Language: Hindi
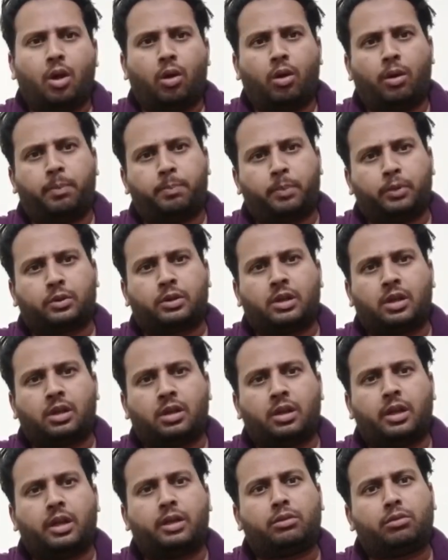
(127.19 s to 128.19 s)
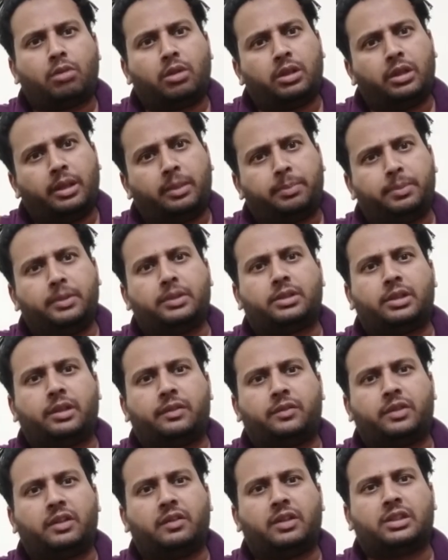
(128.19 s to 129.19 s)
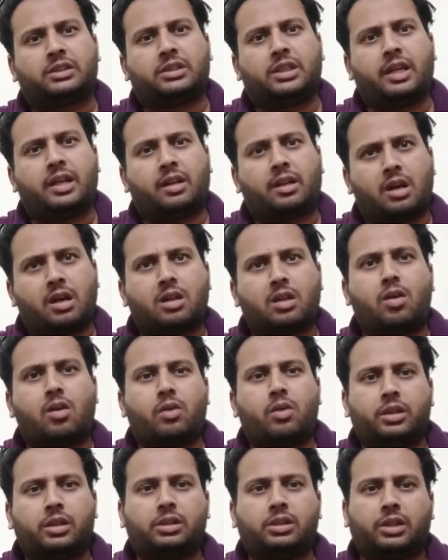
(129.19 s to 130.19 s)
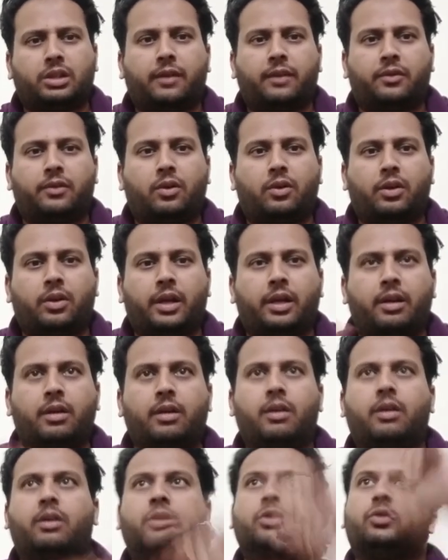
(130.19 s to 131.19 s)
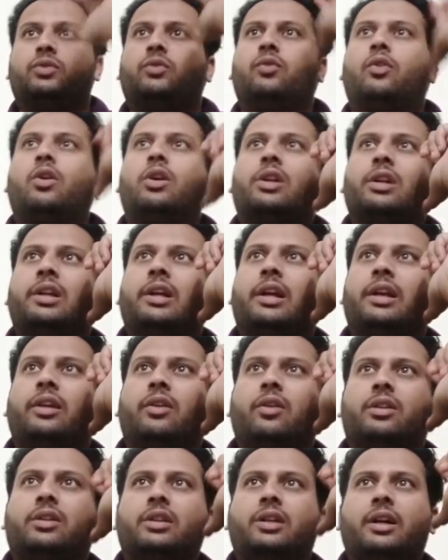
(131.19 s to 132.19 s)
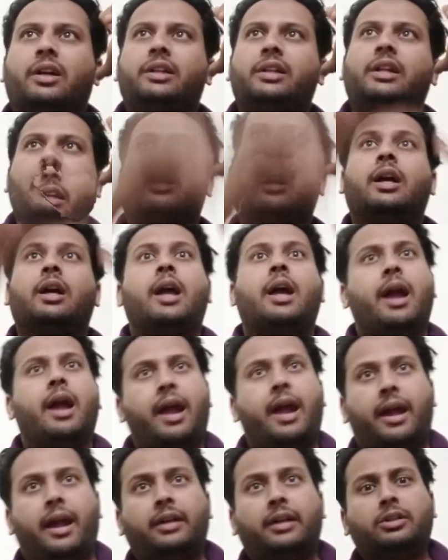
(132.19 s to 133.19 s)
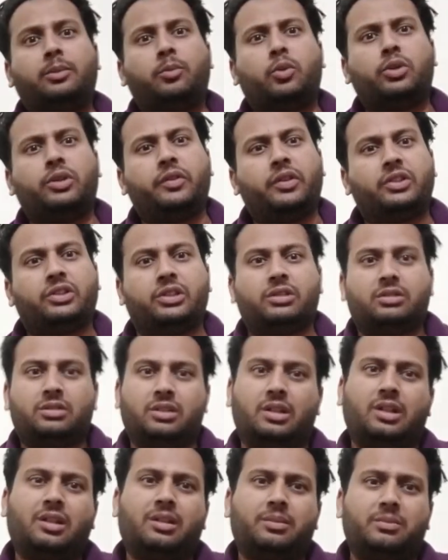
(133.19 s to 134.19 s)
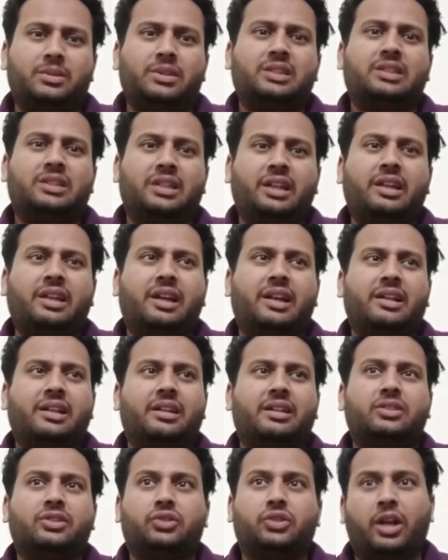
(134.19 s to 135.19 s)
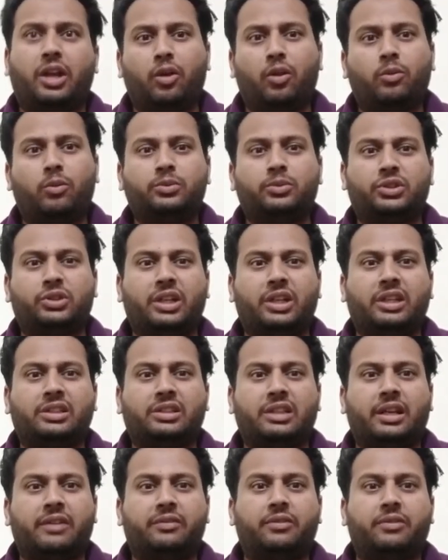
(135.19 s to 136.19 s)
ओए पुत्र थोड़ी अपनी सेफ्टी वास्ते कर रहोगे तो सेफ रहोगे फॉरन आई गॉट आइडिया एंड द मोटिवेशन यार भाई सही कह रहे हैं स्टे होम स्टे से